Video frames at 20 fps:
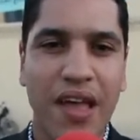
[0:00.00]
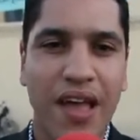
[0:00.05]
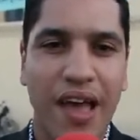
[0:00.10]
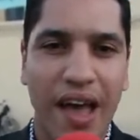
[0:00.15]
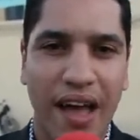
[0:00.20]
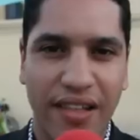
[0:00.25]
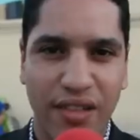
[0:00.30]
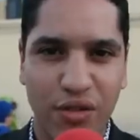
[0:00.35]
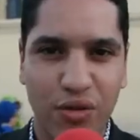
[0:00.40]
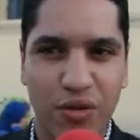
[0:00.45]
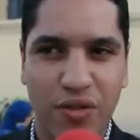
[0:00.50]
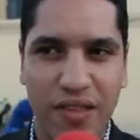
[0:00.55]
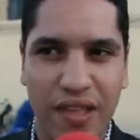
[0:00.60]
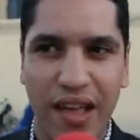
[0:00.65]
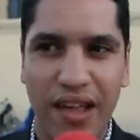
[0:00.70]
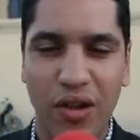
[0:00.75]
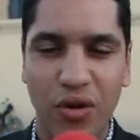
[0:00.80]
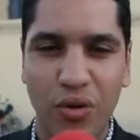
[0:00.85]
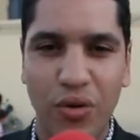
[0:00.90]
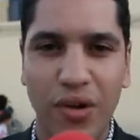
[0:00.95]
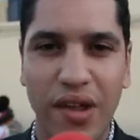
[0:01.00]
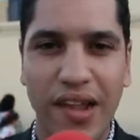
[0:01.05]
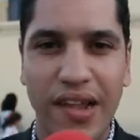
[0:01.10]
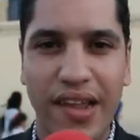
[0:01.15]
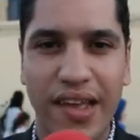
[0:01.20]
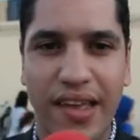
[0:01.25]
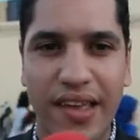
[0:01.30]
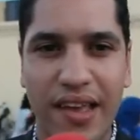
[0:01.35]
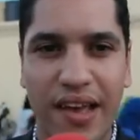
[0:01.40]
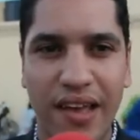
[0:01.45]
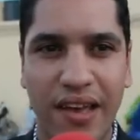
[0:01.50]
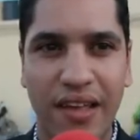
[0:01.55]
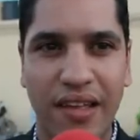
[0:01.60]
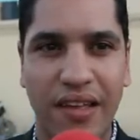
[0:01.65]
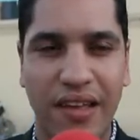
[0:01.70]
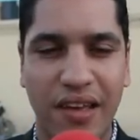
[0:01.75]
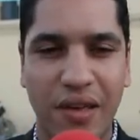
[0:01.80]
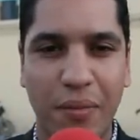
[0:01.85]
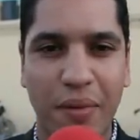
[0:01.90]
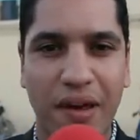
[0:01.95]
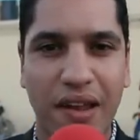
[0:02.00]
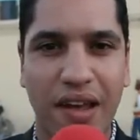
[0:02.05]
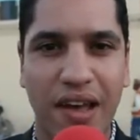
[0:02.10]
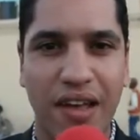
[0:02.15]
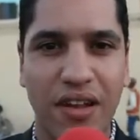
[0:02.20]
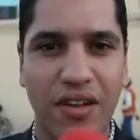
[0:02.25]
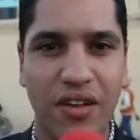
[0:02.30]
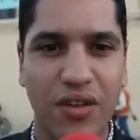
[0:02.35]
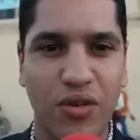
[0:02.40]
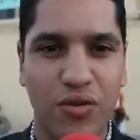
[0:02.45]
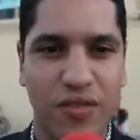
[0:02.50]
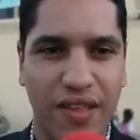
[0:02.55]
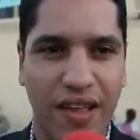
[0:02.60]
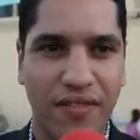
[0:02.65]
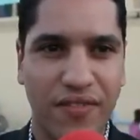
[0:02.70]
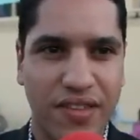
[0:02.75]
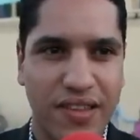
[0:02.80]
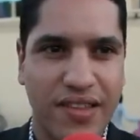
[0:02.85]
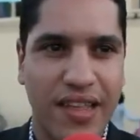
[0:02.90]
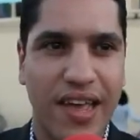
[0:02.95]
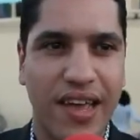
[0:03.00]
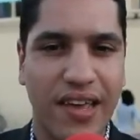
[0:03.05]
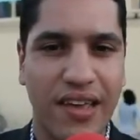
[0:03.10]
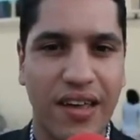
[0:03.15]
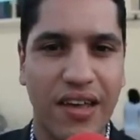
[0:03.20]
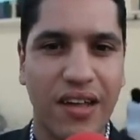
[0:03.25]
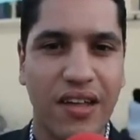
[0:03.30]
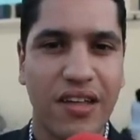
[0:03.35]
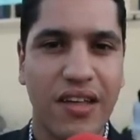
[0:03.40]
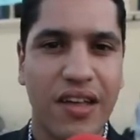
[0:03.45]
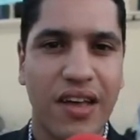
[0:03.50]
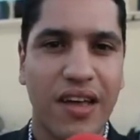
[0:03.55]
هذه النسخه الاولى اللي هي عباره عن نسخه افتتاحيه